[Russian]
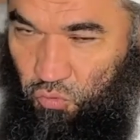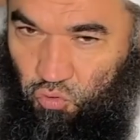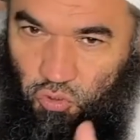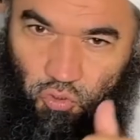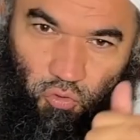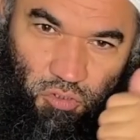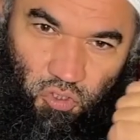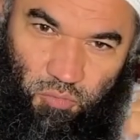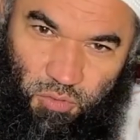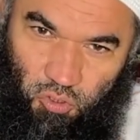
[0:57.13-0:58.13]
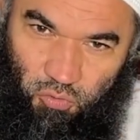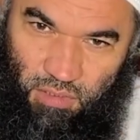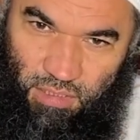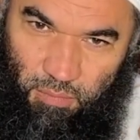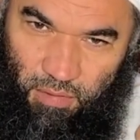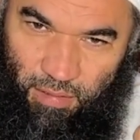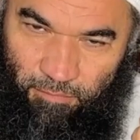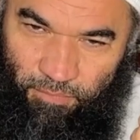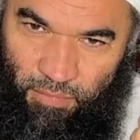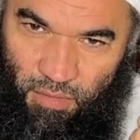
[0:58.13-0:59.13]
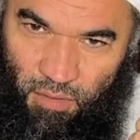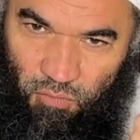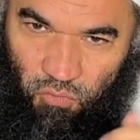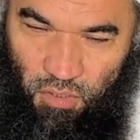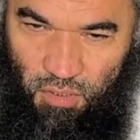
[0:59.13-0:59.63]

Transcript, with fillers: Потому что солнце же пошло на запад, вот